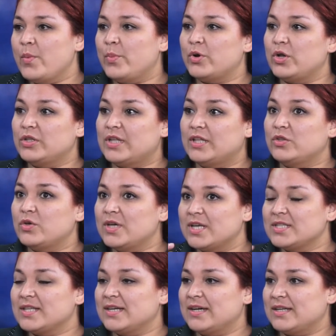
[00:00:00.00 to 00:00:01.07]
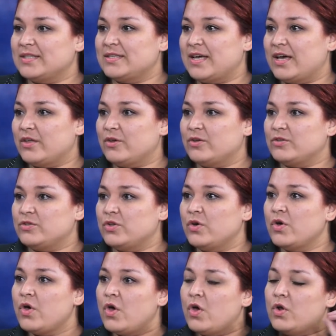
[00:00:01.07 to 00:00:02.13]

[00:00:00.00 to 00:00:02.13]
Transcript: por lo tanto ya están cansados, ¿no?